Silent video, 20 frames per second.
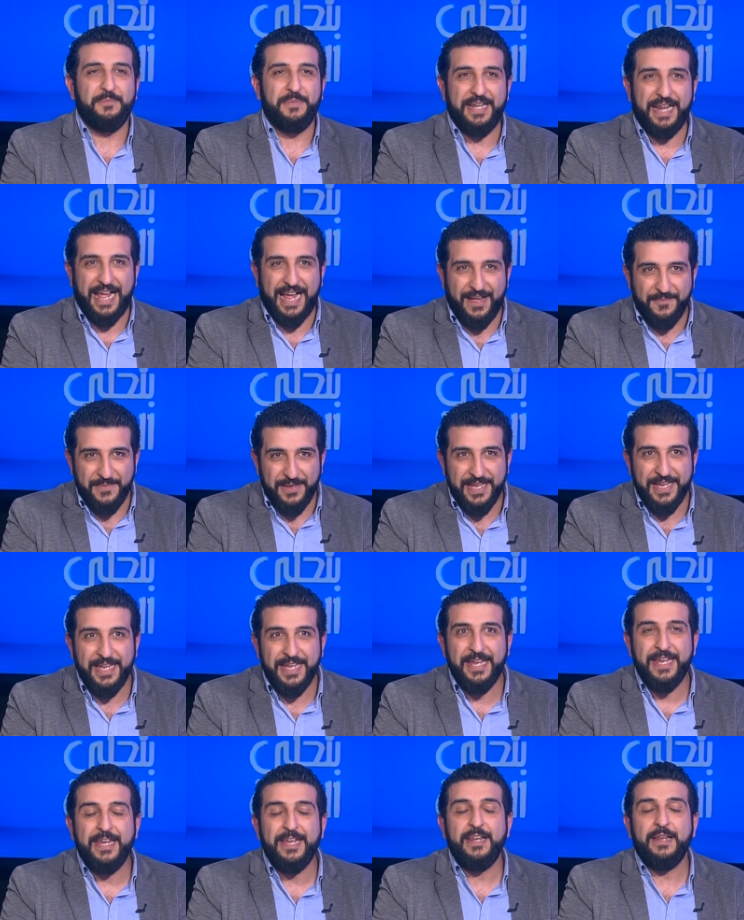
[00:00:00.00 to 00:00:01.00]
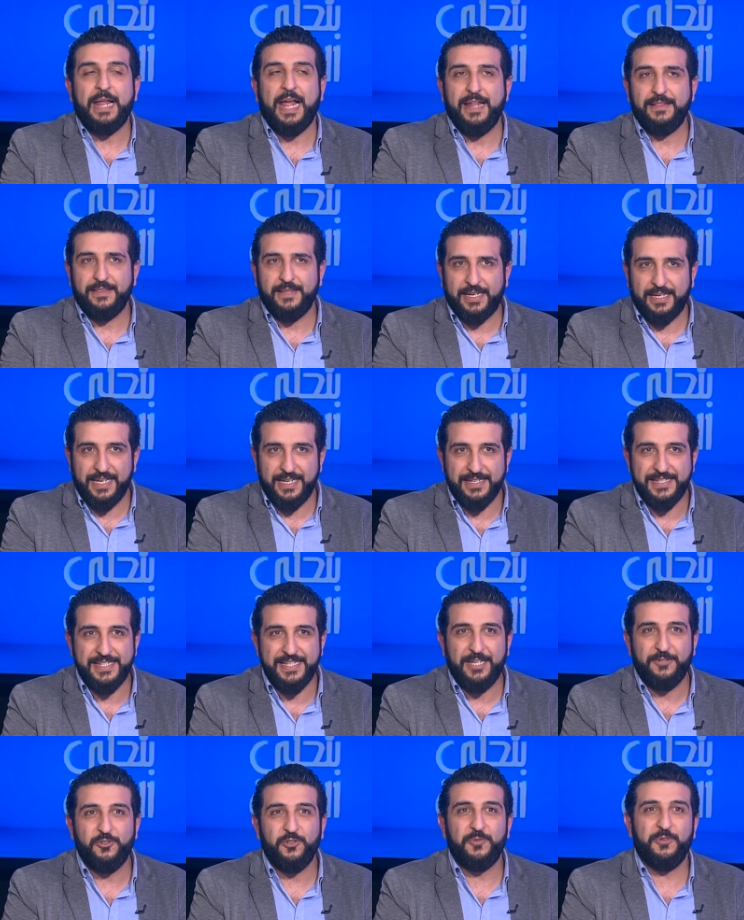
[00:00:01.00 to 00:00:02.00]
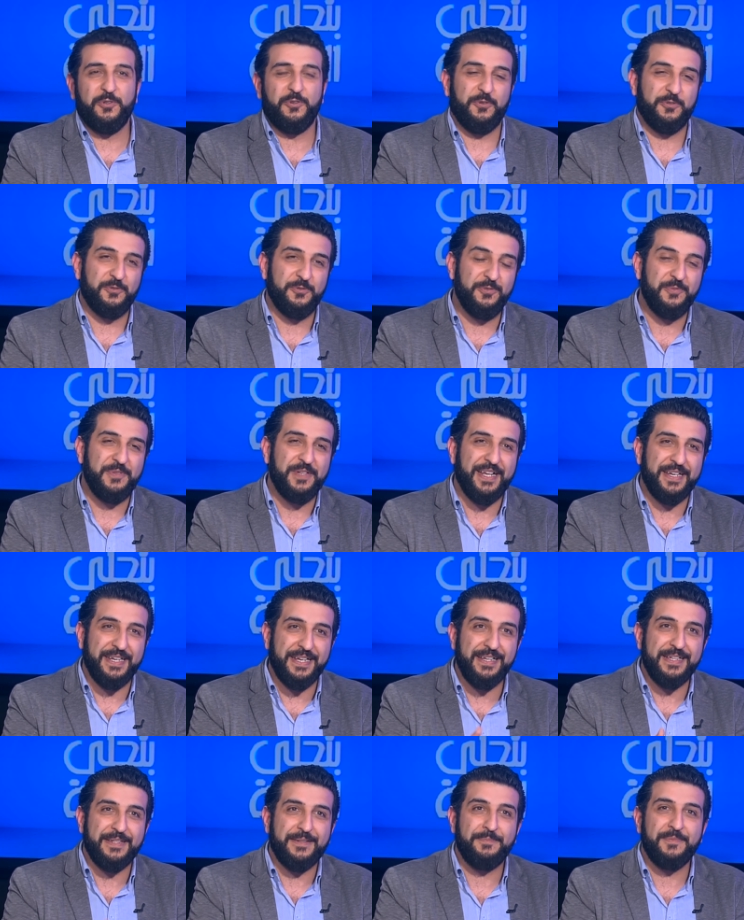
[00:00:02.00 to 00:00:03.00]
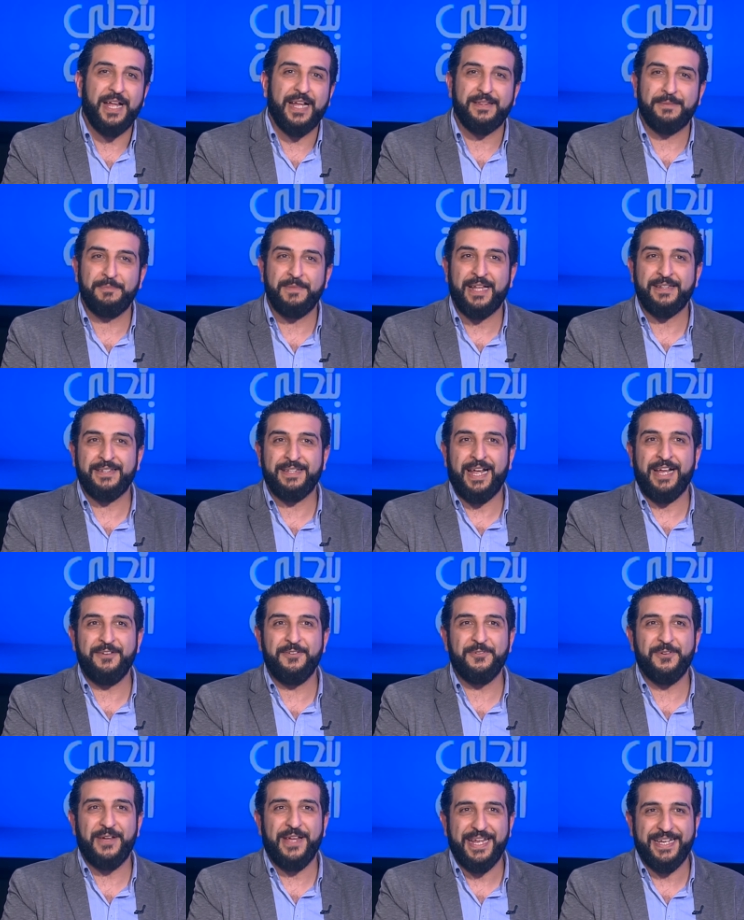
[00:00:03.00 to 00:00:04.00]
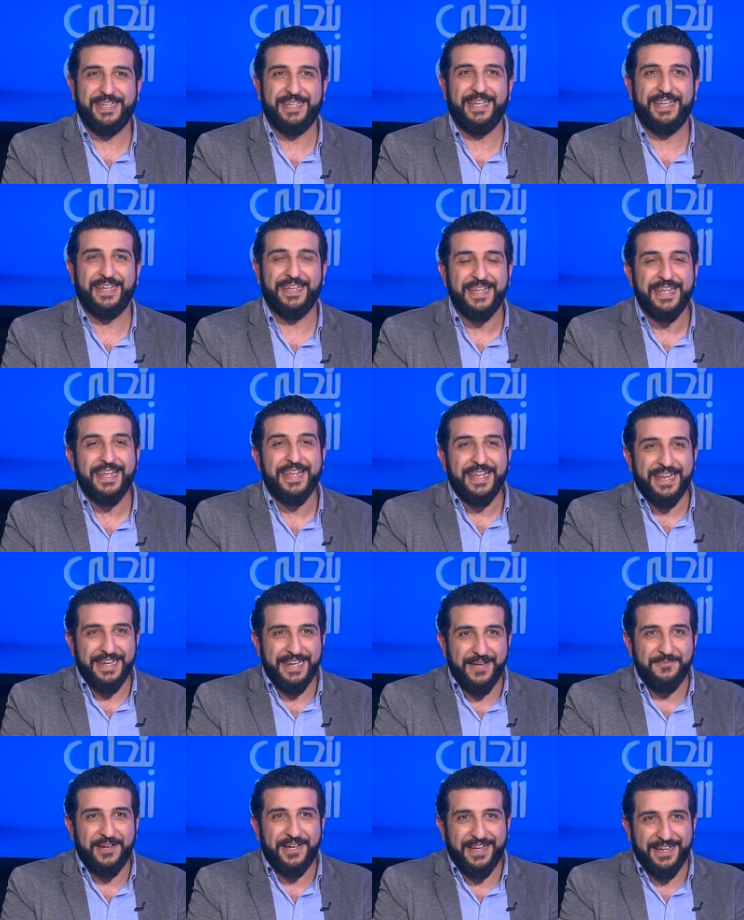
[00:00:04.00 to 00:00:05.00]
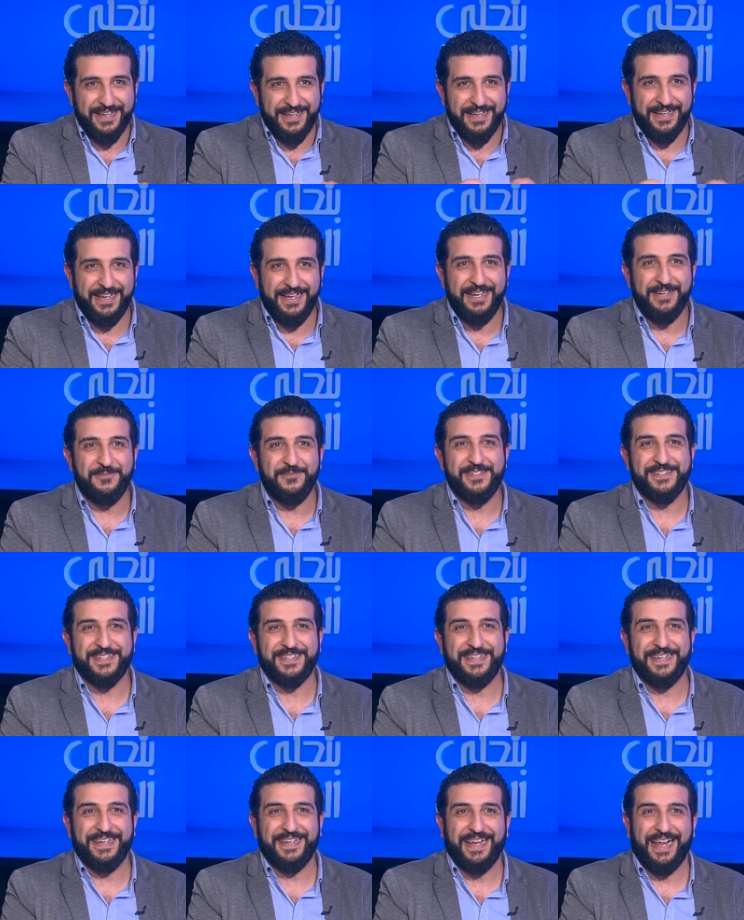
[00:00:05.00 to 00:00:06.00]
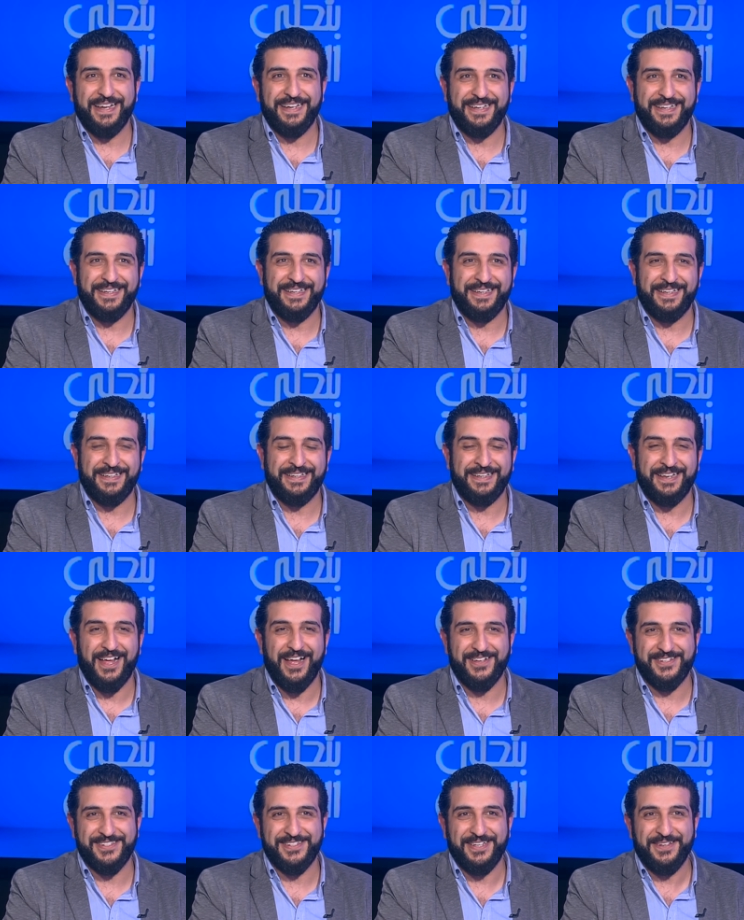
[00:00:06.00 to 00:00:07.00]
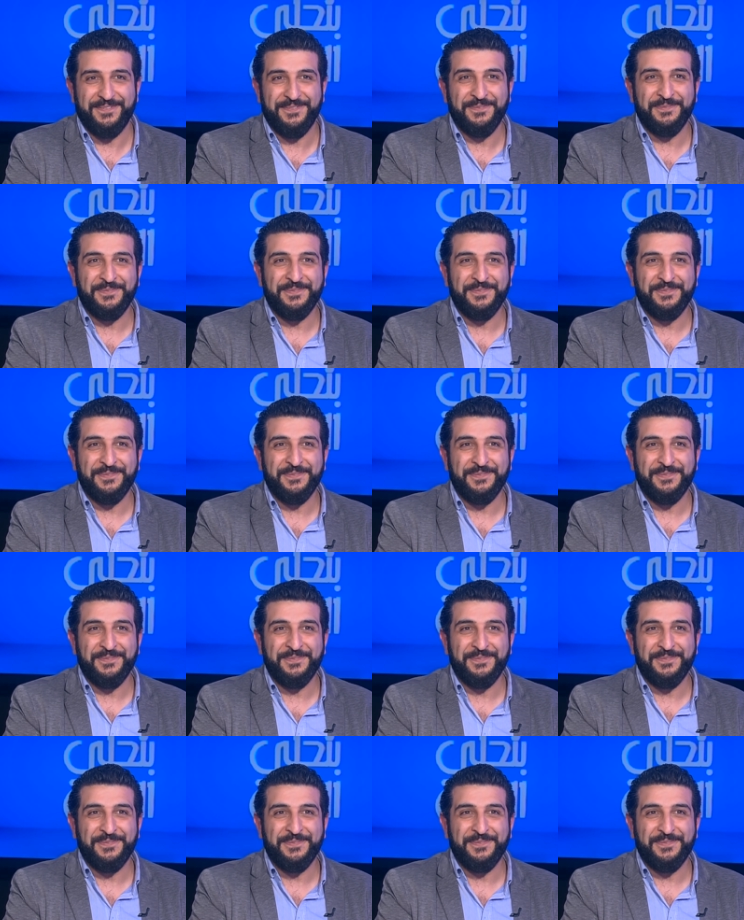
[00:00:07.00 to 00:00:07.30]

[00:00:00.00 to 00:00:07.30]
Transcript: بالاعمال حتى كان يساعدوا بالحروب يعني قلت نعطي عنه هيك لمحه حلوه صغيره عن الاحصنه